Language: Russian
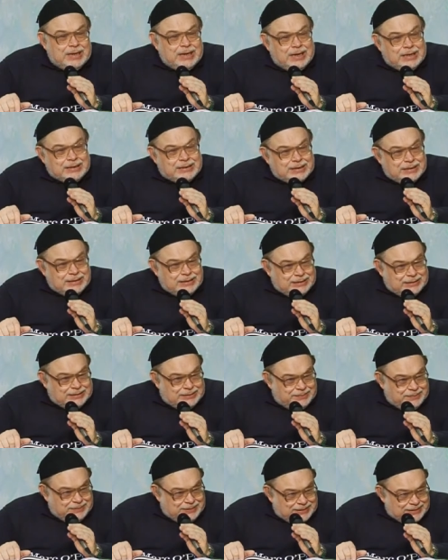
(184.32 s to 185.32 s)
Это не
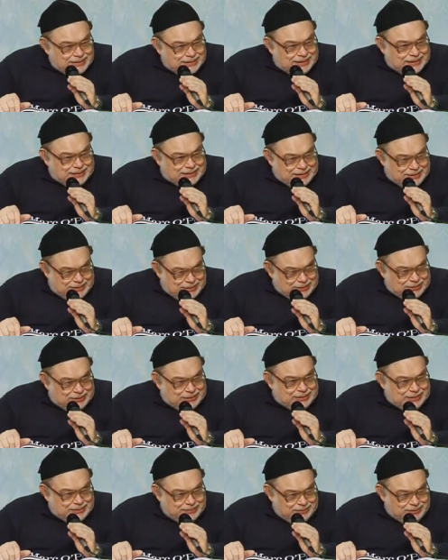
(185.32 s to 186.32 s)
изменил, это те же
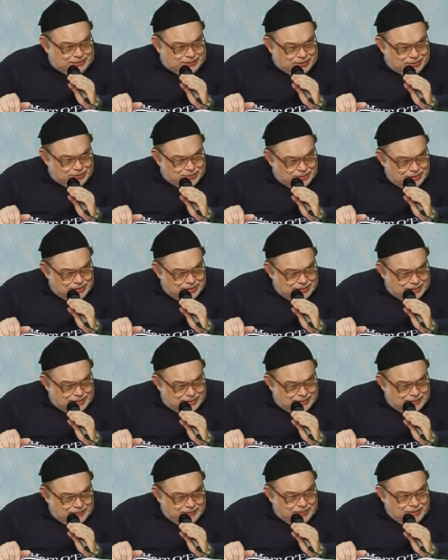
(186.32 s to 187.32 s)
самые законы,
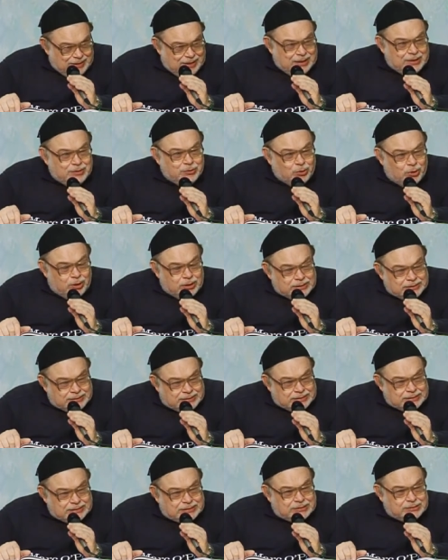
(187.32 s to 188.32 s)
да? Но
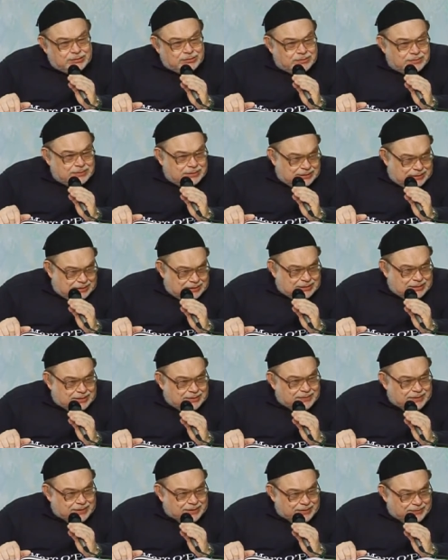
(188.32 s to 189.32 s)
есть новое
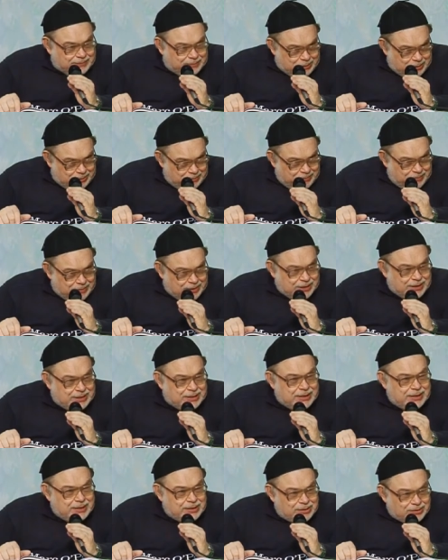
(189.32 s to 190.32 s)
трактование
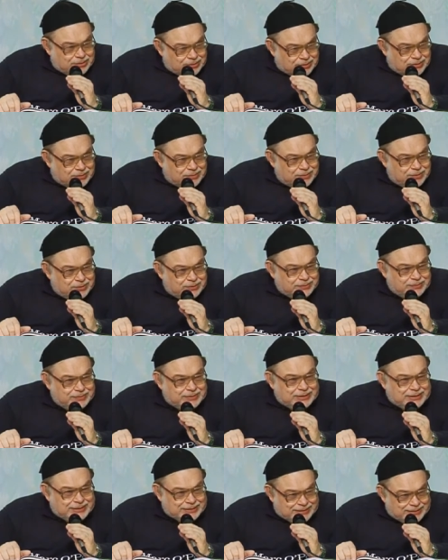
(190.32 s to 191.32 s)
применительно к Новому
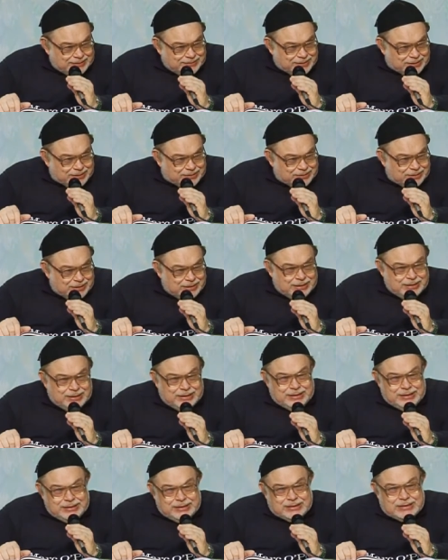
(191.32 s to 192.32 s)
Завету.
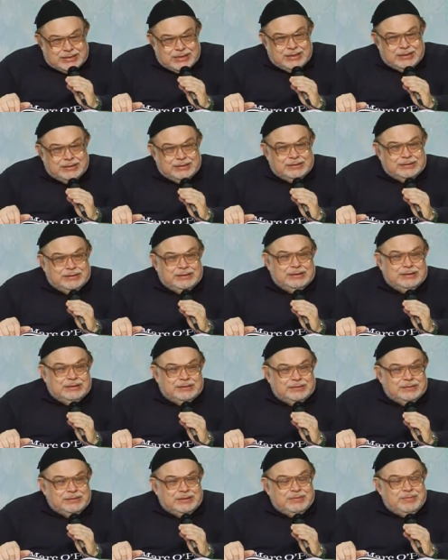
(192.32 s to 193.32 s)
Если
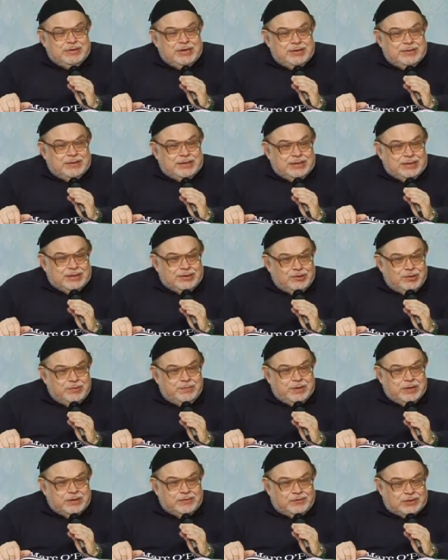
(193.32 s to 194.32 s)
э, мы говорили,
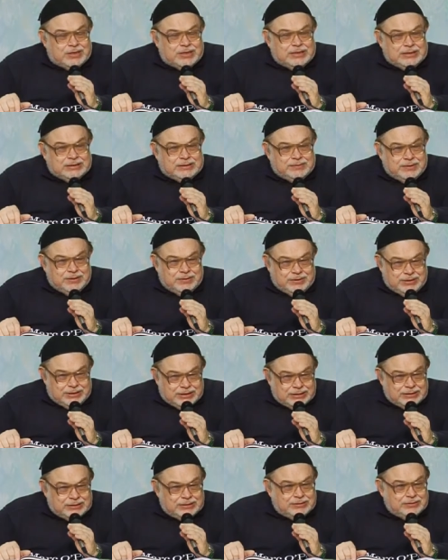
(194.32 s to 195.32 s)
люби врага своего,
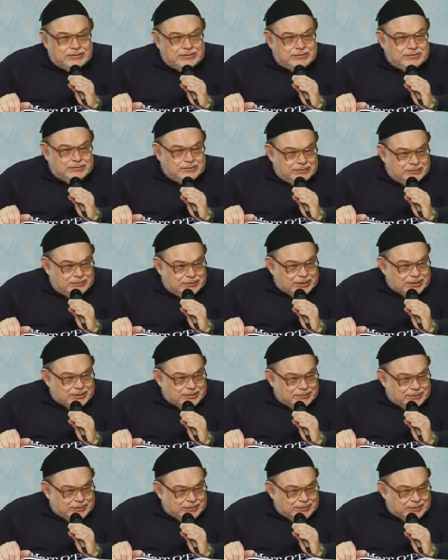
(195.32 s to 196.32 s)
есть в
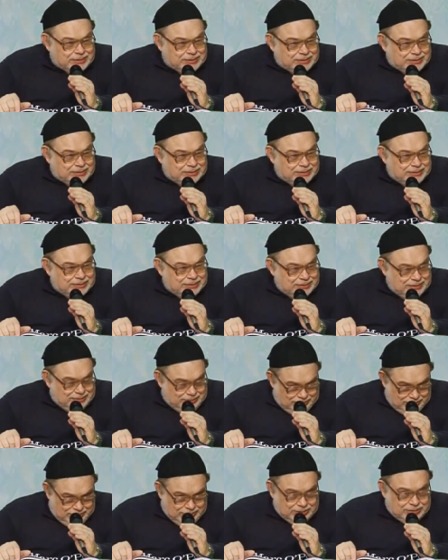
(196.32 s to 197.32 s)
Старом Завете?
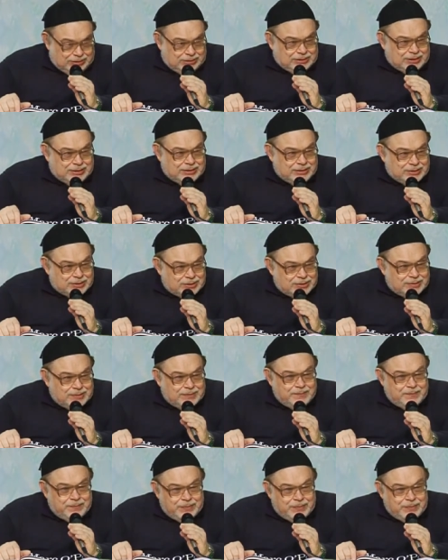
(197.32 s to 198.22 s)
Есть, конечно.